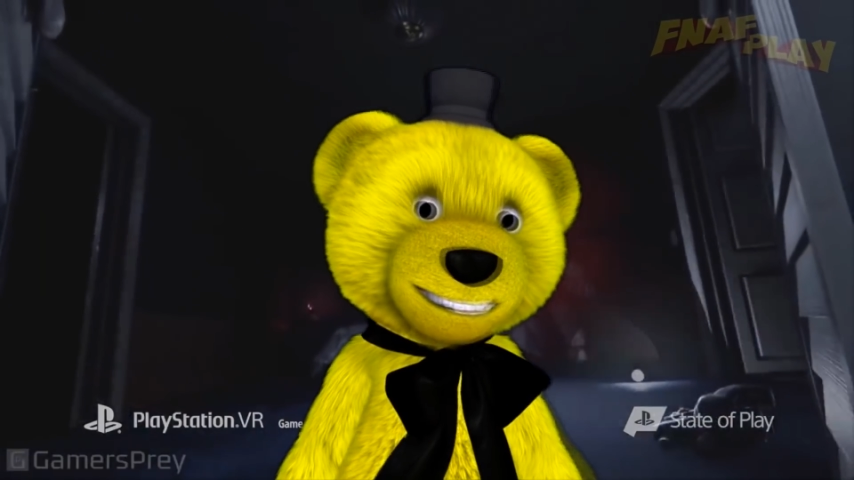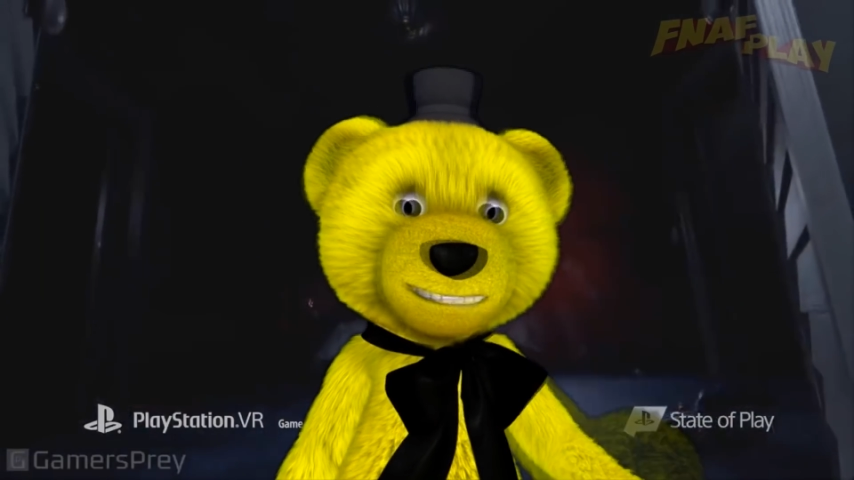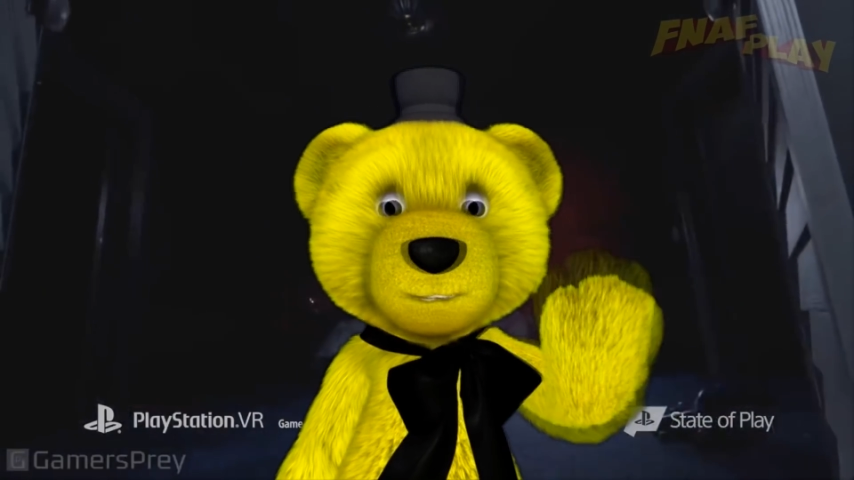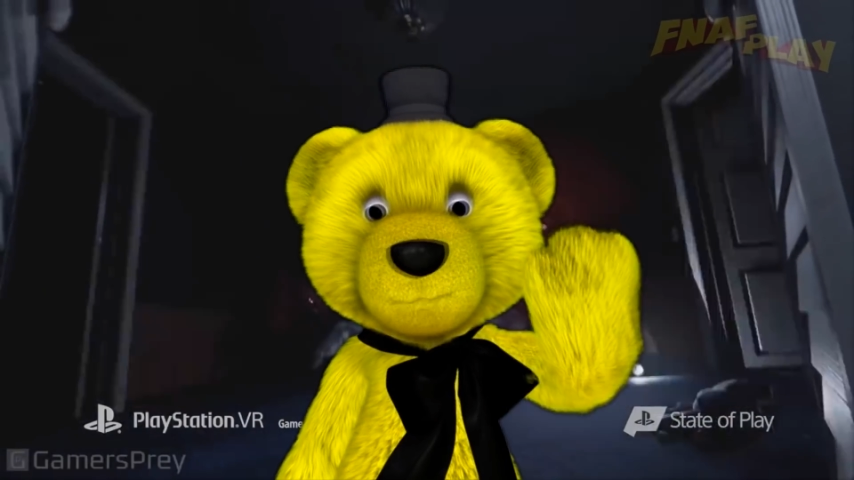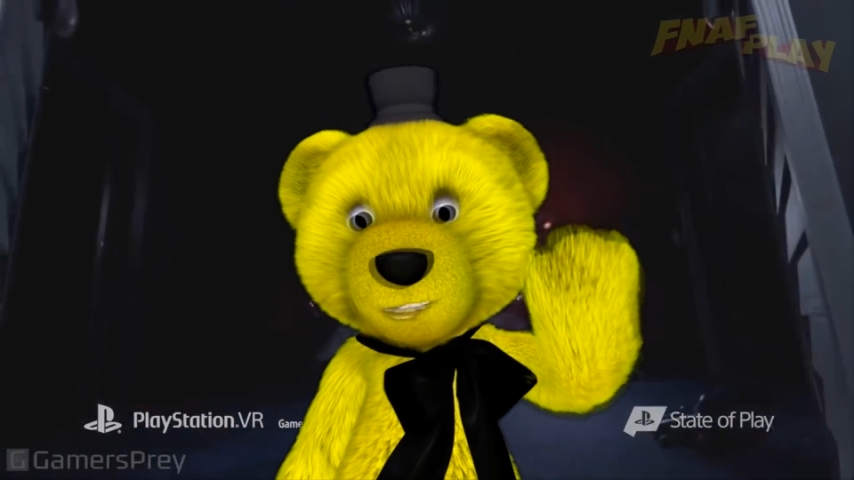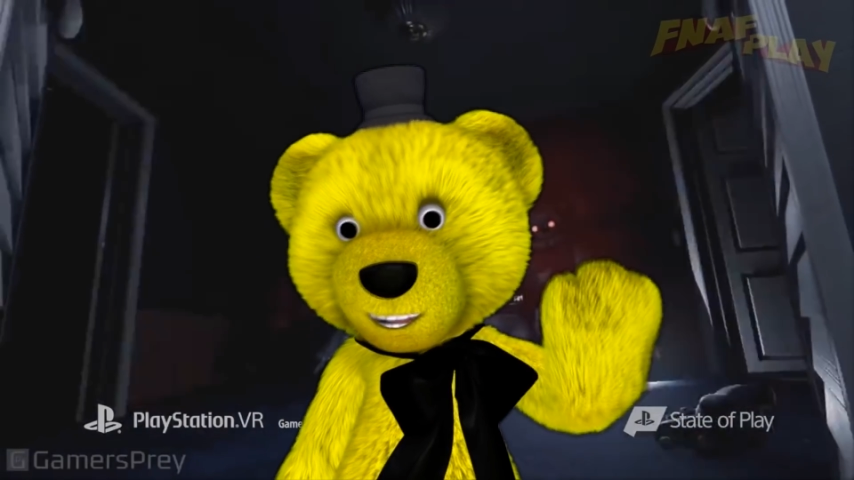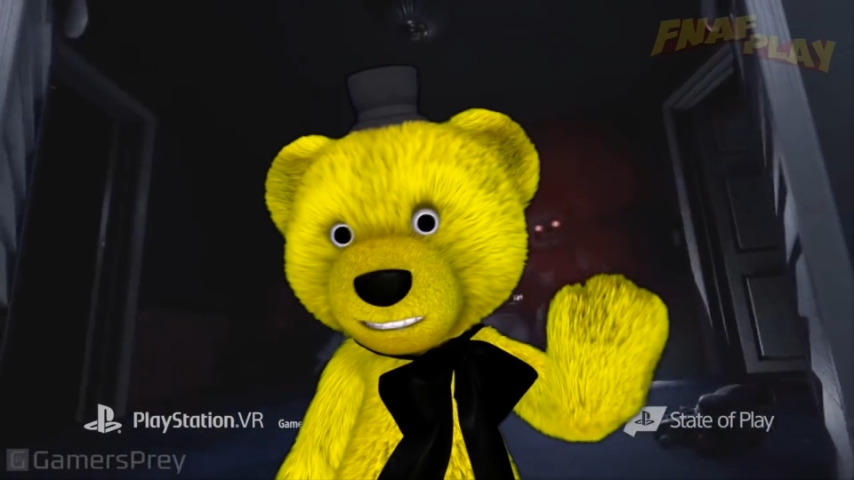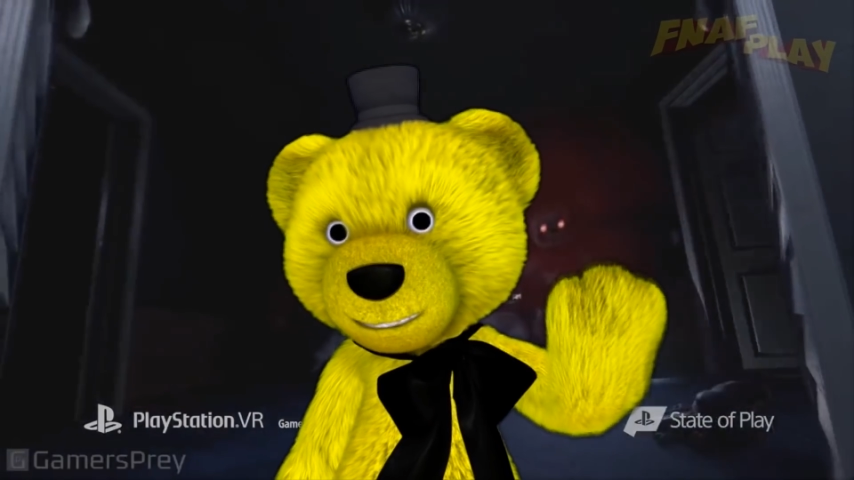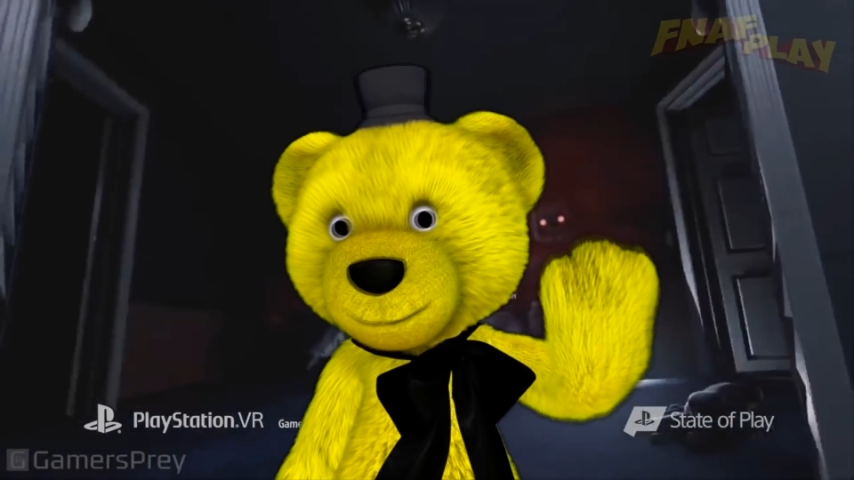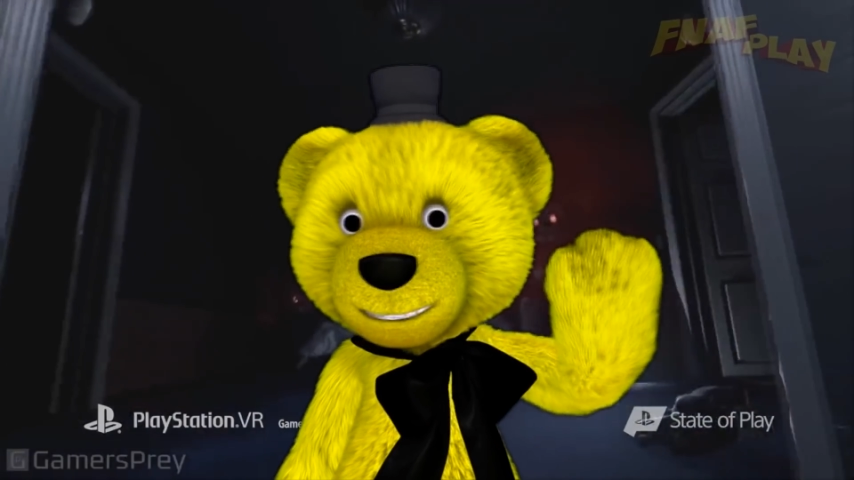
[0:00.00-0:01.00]
то
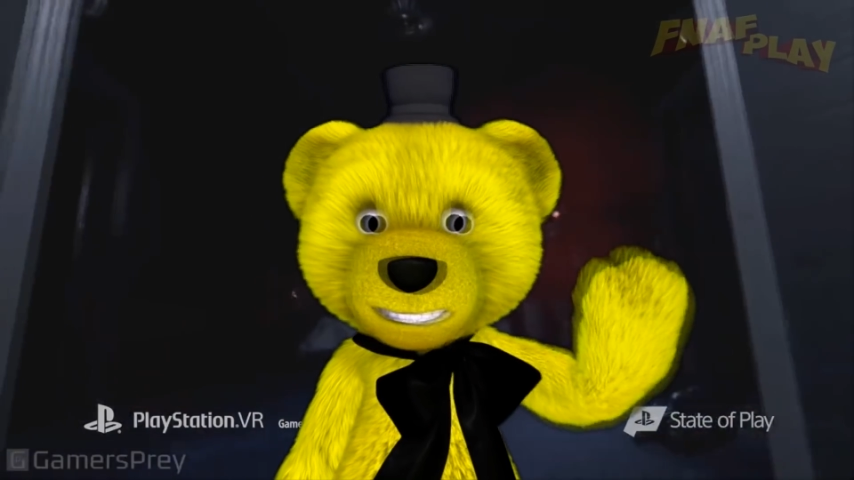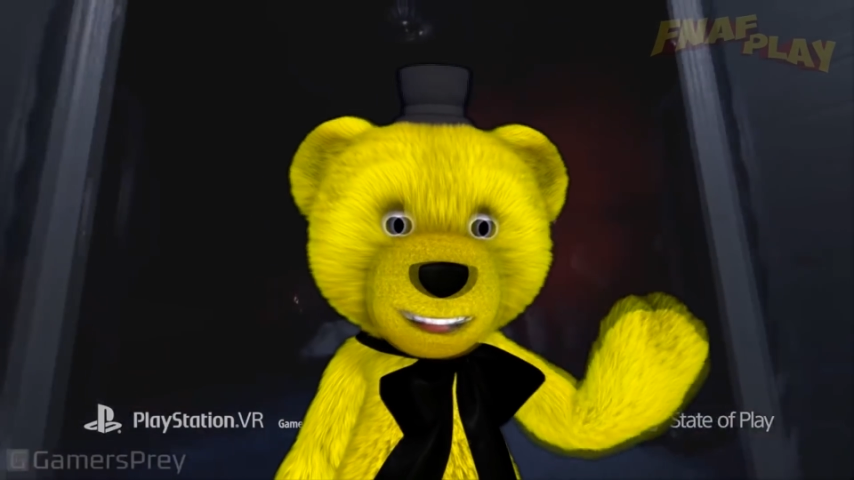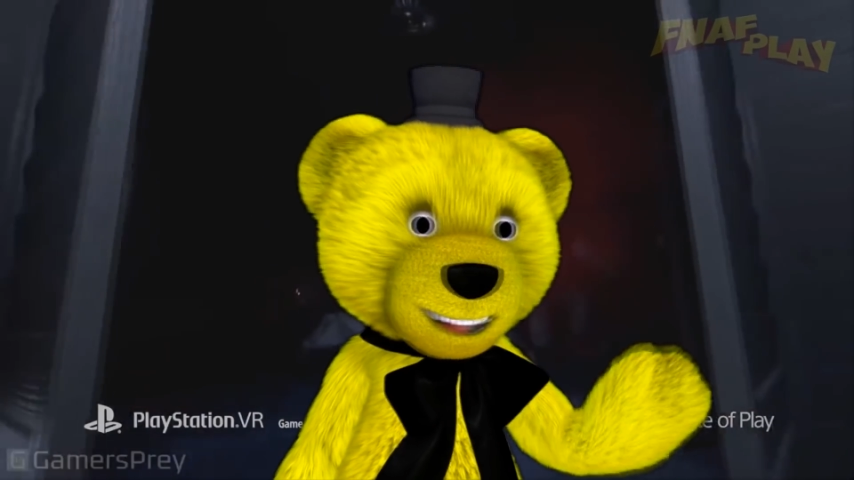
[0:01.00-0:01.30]
прямо сейчас ставь